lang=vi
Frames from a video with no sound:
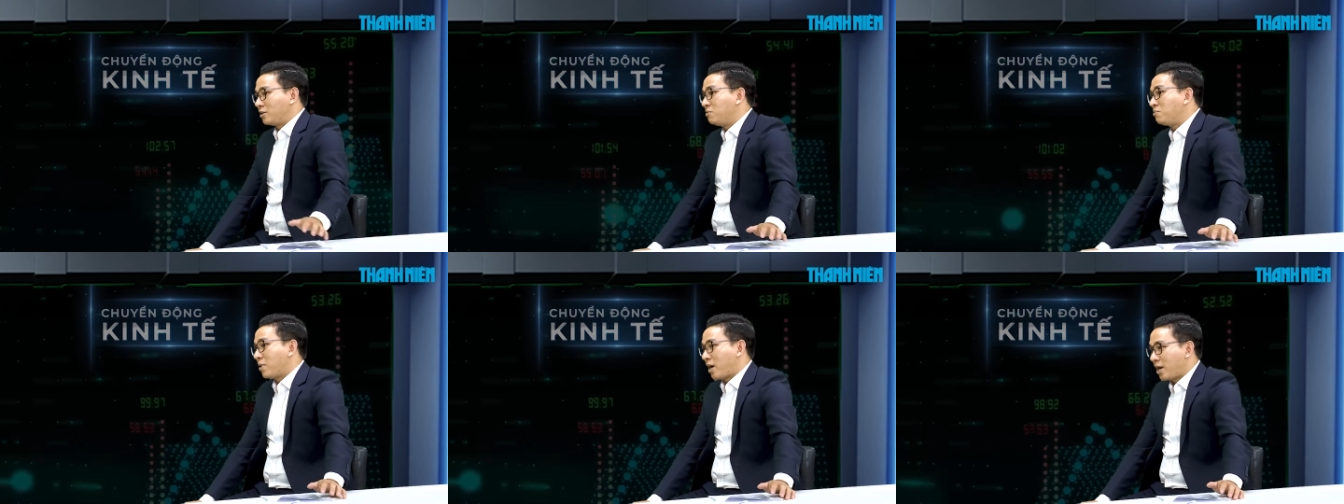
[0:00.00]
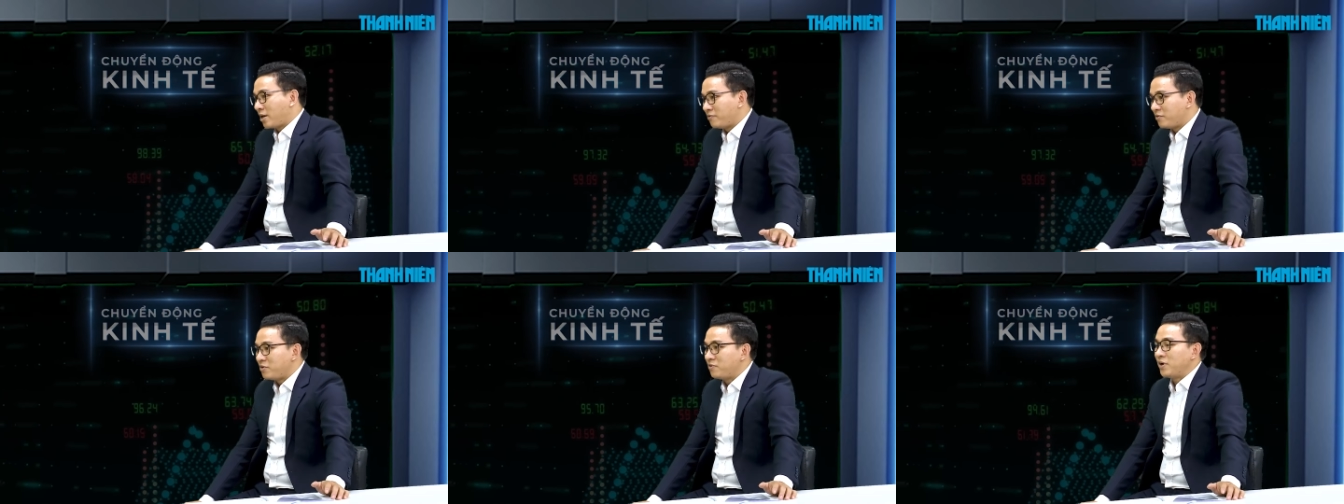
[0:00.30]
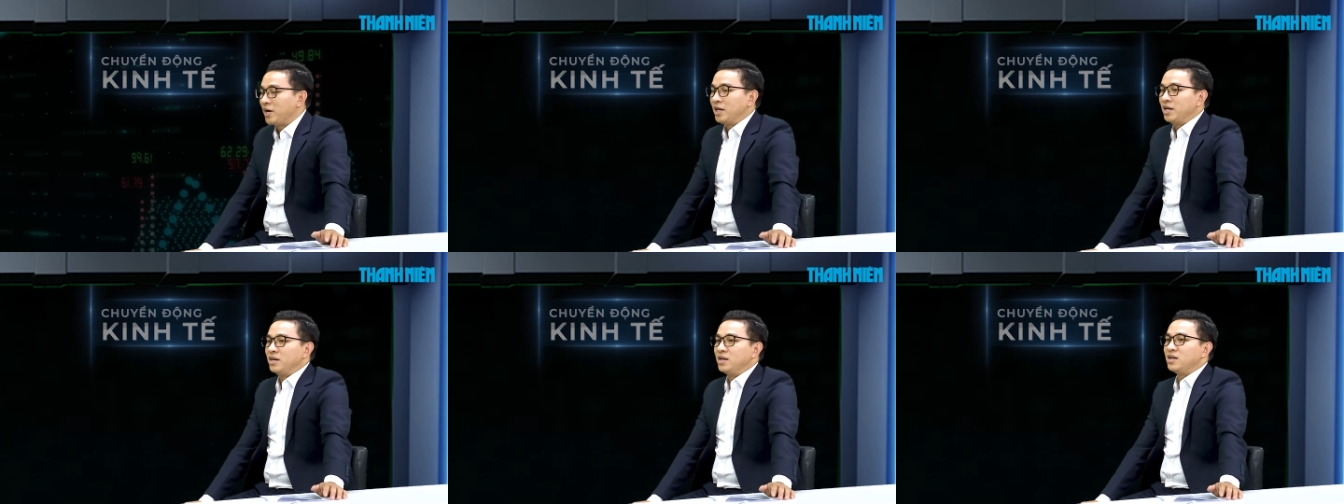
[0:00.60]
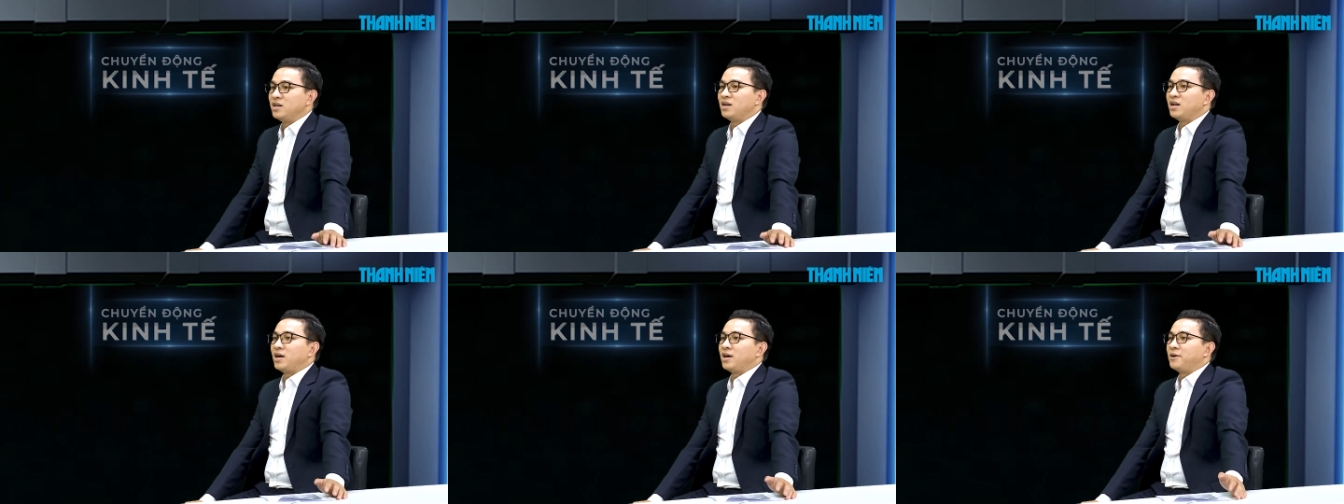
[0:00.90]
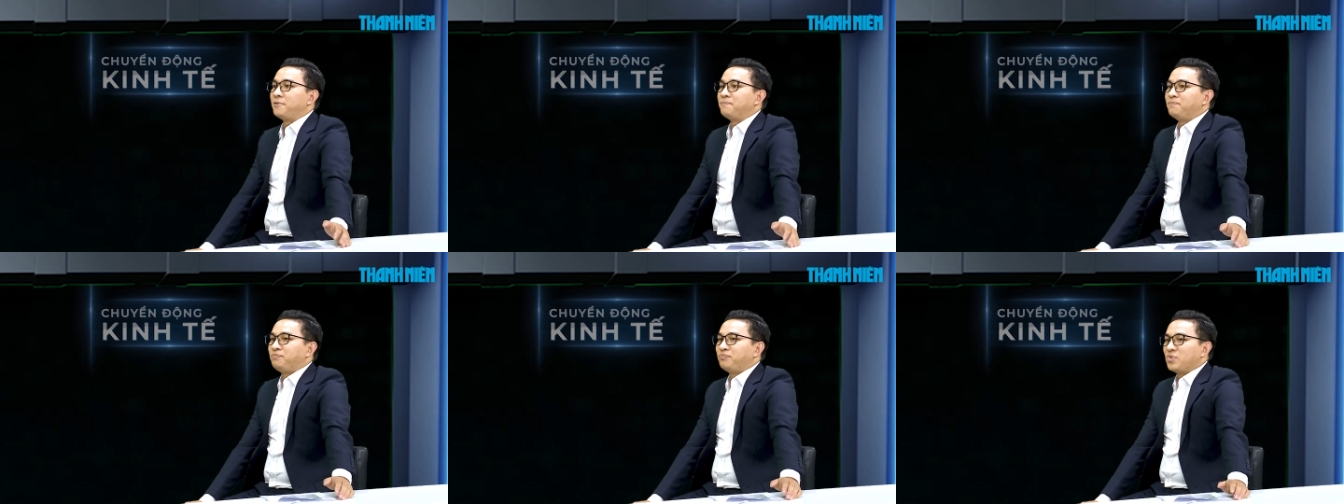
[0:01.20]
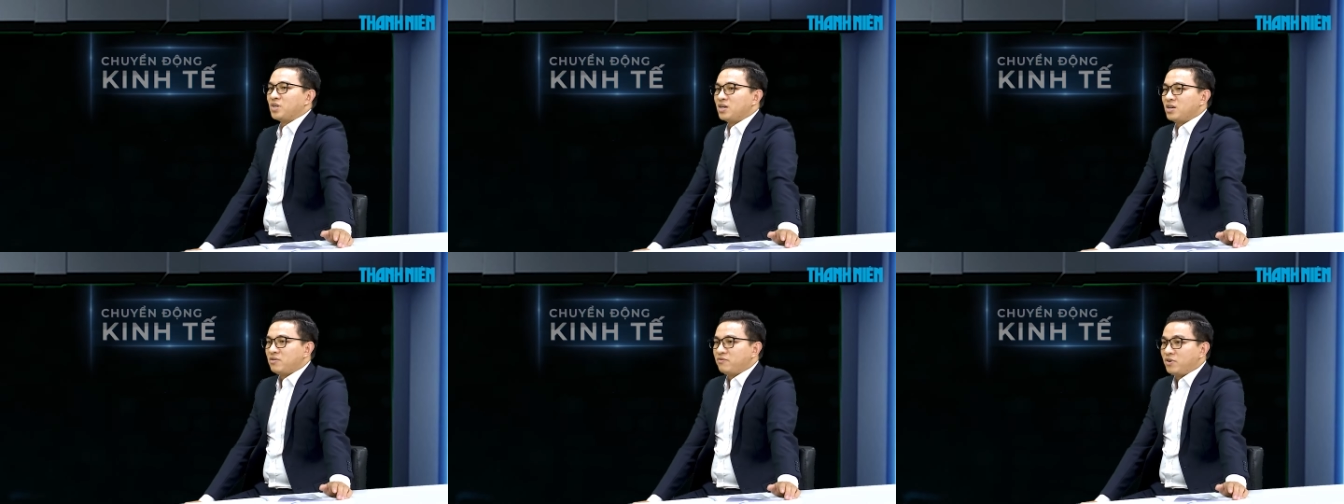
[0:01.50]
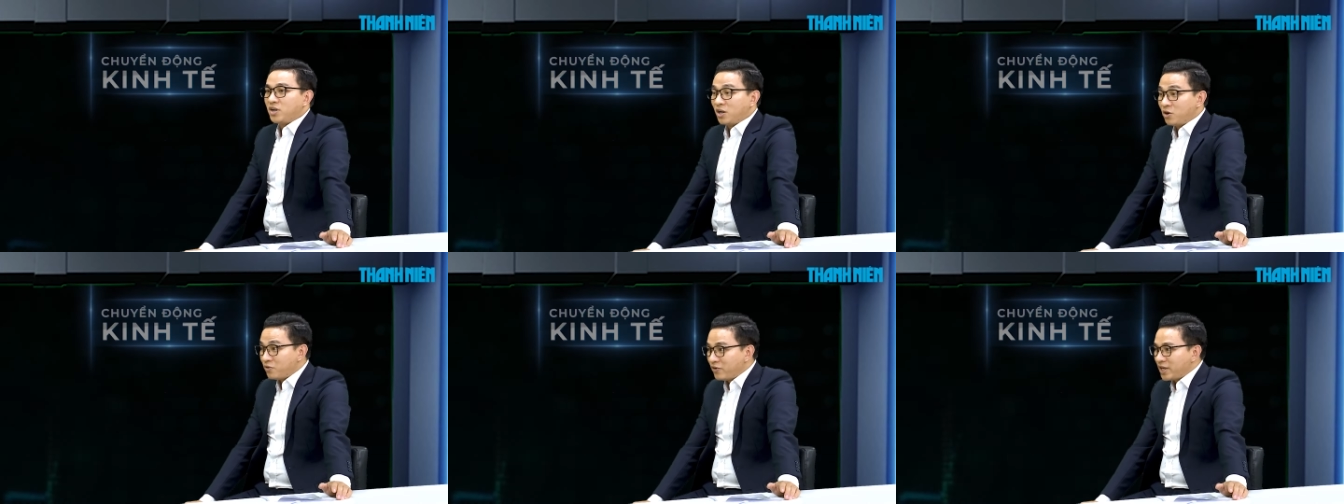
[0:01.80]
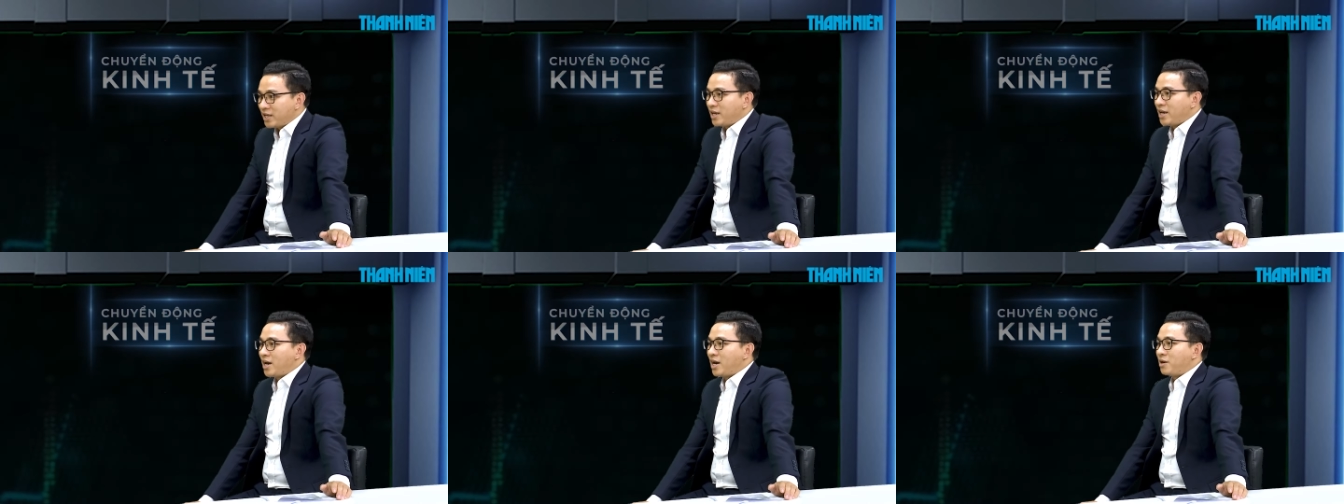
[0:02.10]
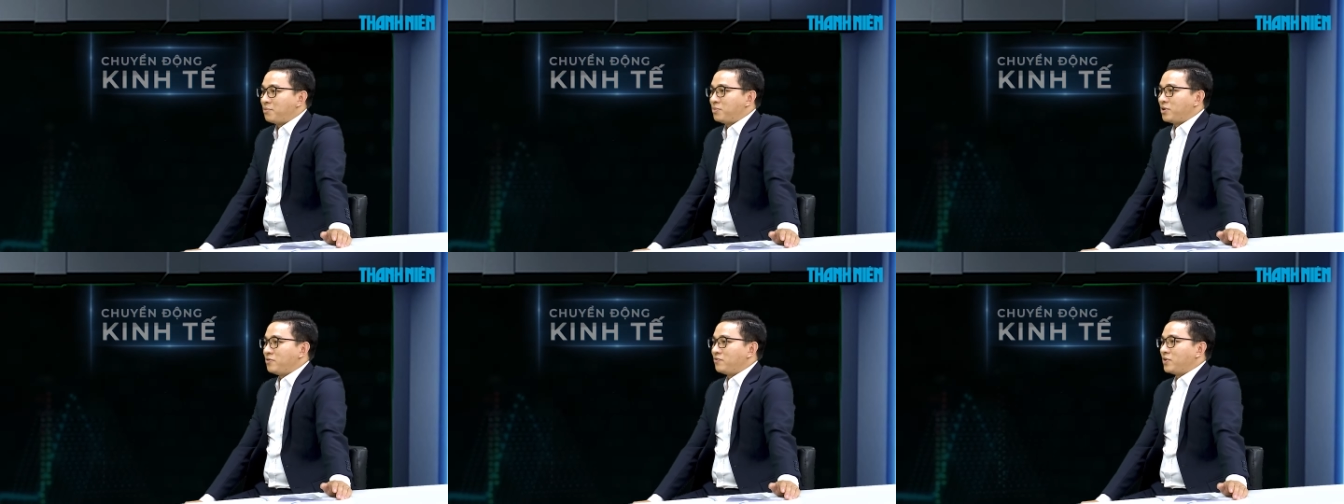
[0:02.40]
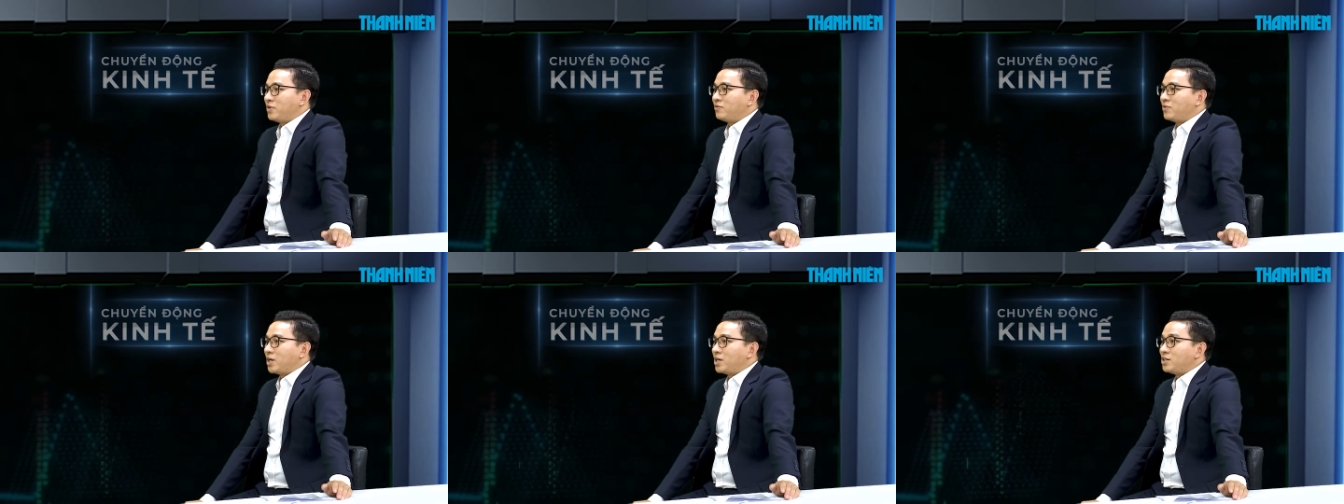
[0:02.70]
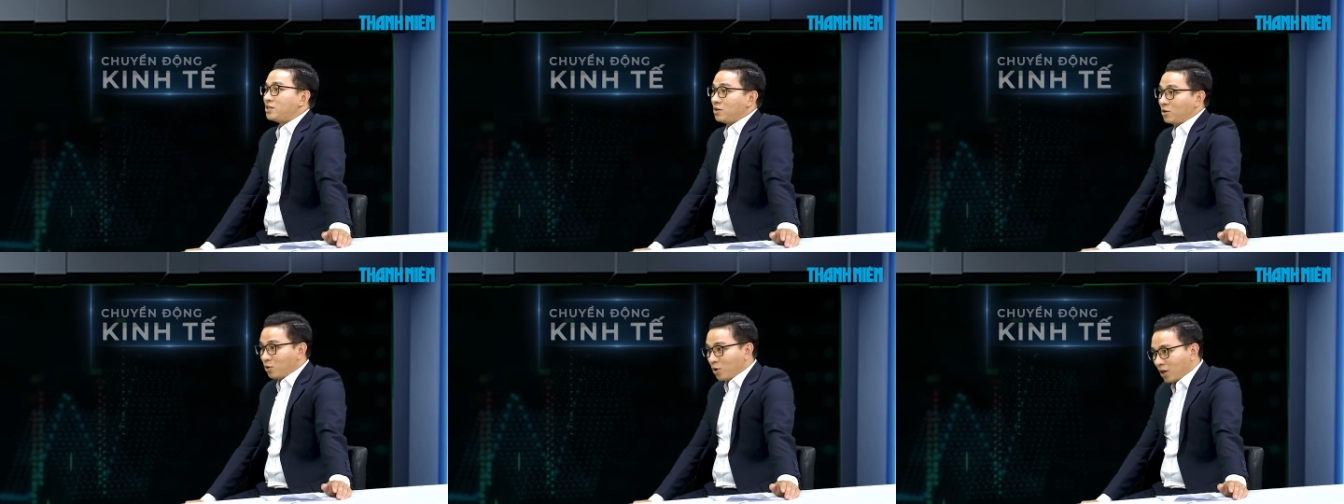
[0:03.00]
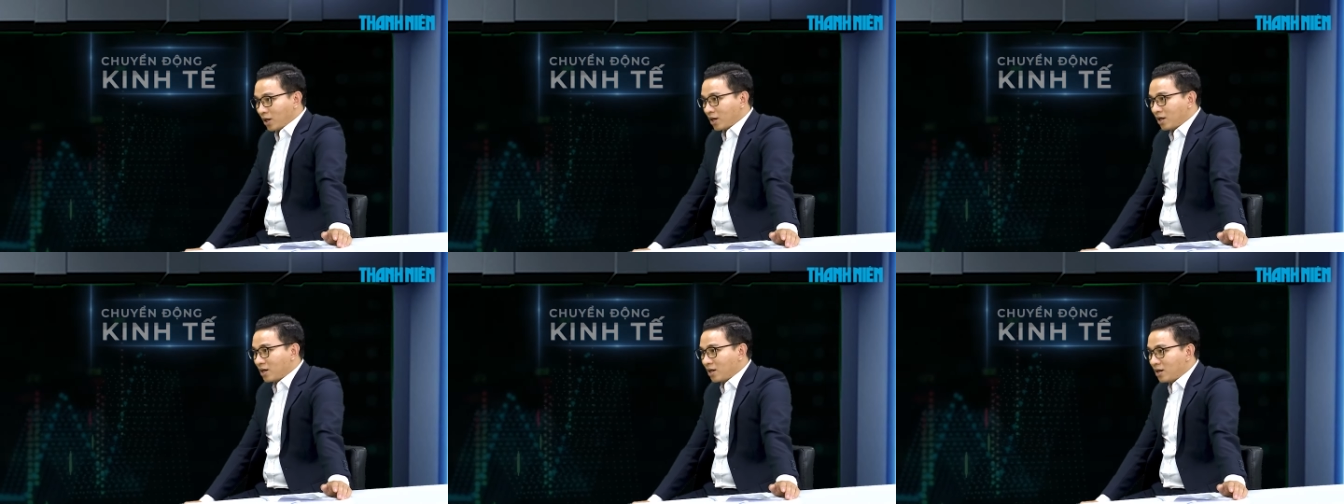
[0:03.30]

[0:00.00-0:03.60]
thương mại vì vậy nên là về lâu về dài mình vẫn phải sửa luật